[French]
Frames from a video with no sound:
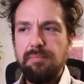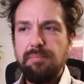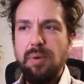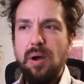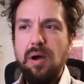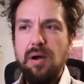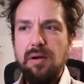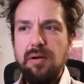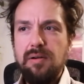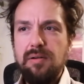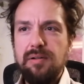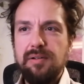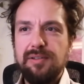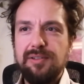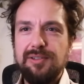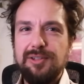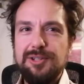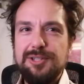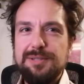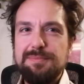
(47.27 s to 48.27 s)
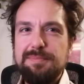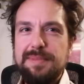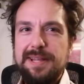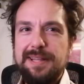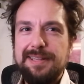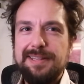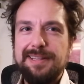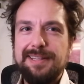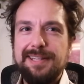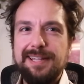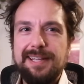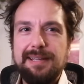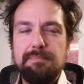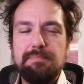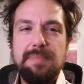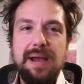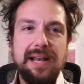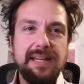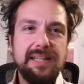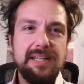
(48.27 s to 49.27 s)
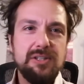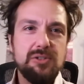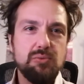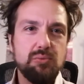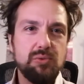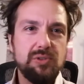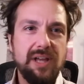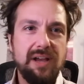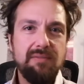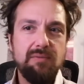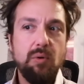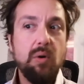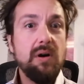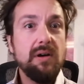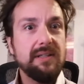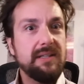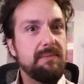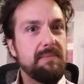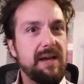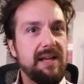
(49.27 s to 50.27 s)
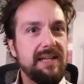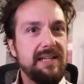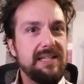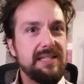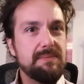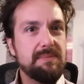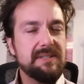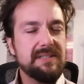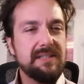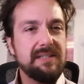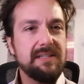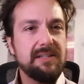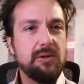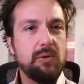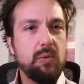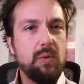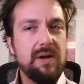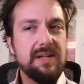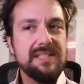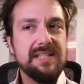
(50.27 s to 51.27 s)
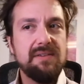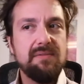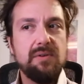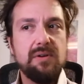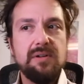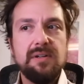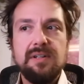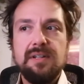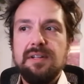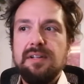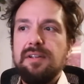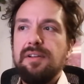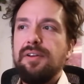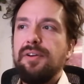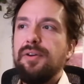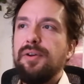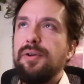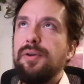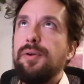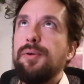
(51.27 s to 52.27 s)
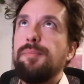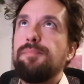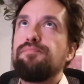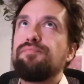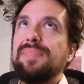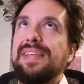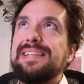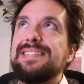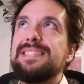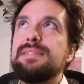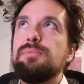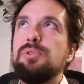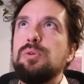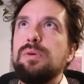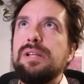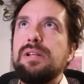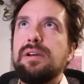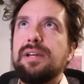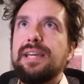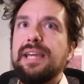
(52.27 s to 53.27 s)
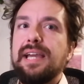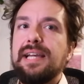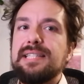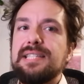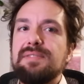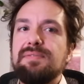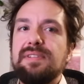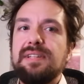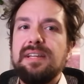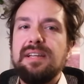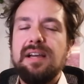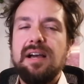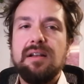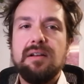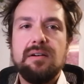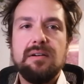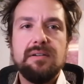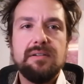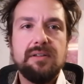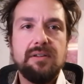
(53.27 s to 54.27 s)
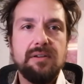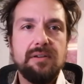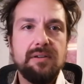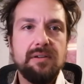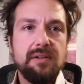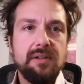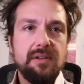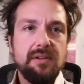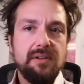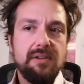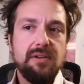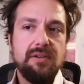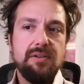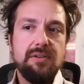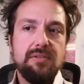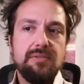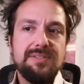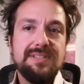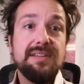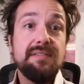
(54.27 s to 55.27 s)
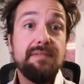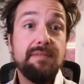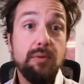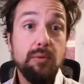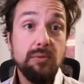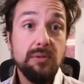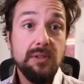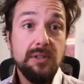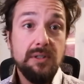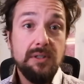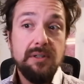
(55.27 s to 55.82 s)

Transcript: peur de se mettre des balises ou d'avoir des balises parce qu'ils croient que ça va diminuer leur créativité alors que c'est faux.